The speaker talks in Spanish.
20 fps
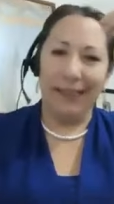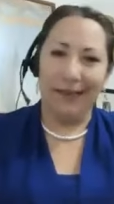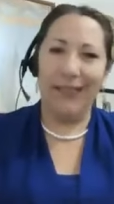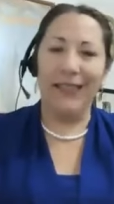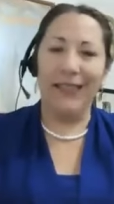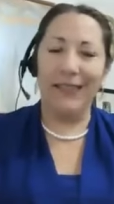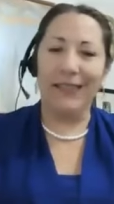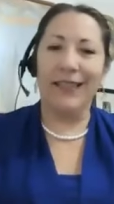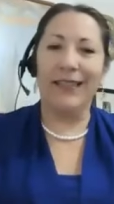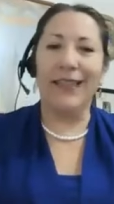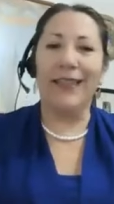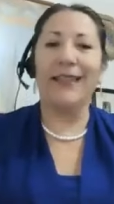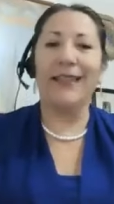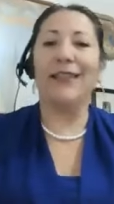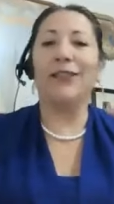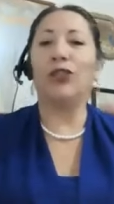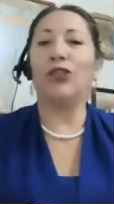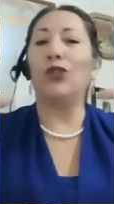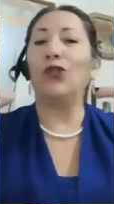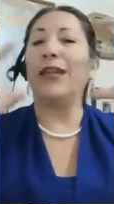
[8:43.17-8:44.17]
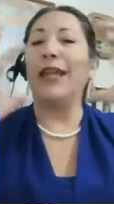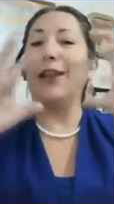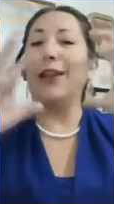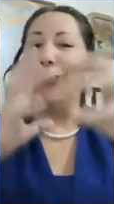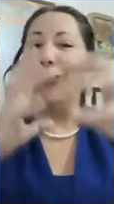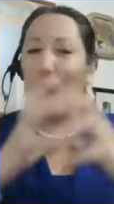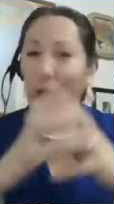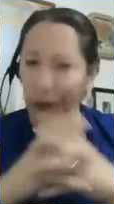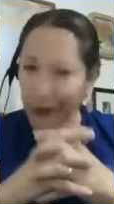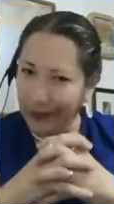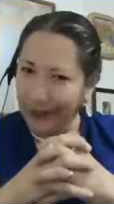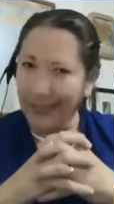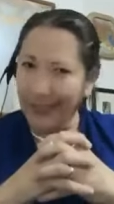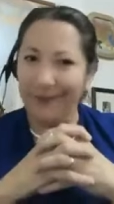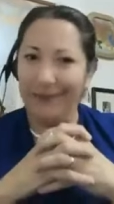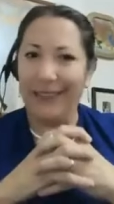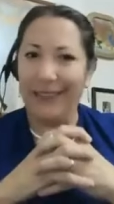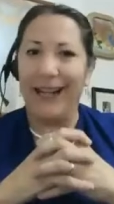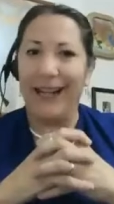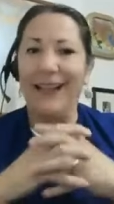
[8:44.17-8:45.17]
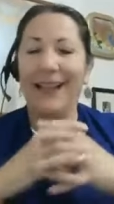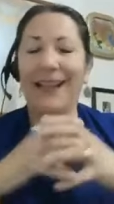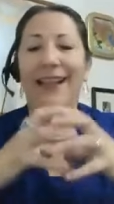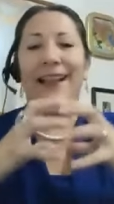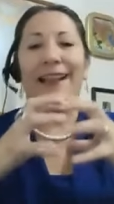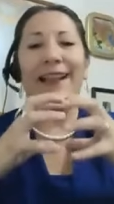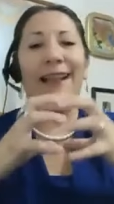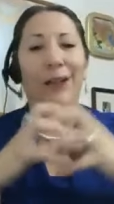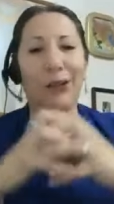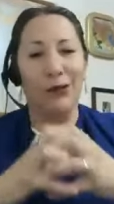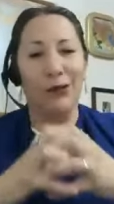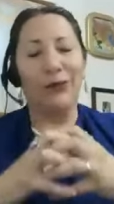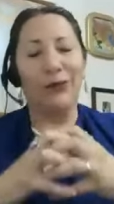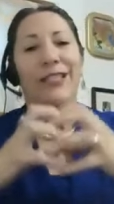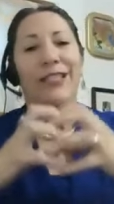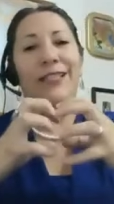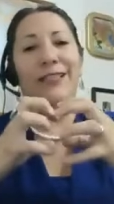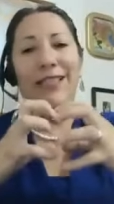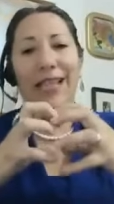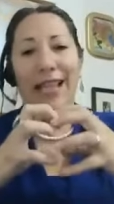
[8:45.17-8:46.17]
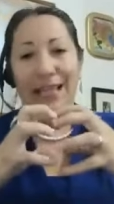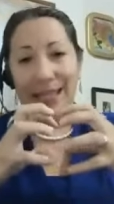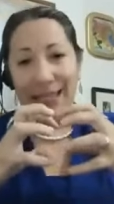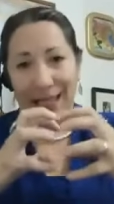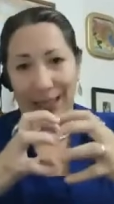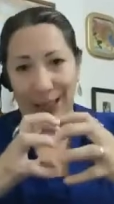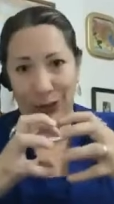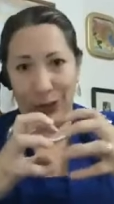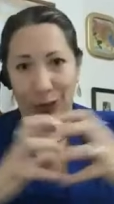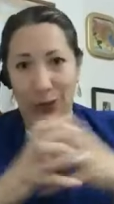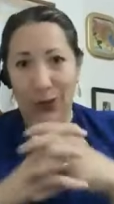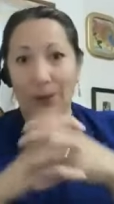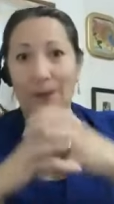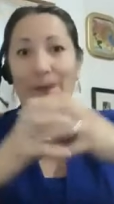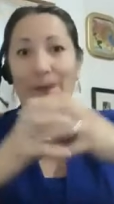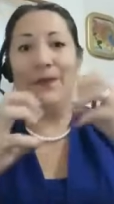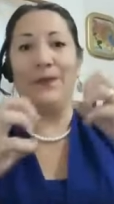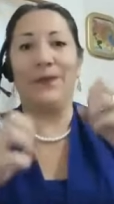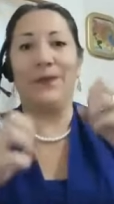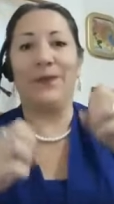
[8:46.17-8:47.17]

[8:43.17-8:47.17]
tienes allá adentro que concentra la conciencia y el yo,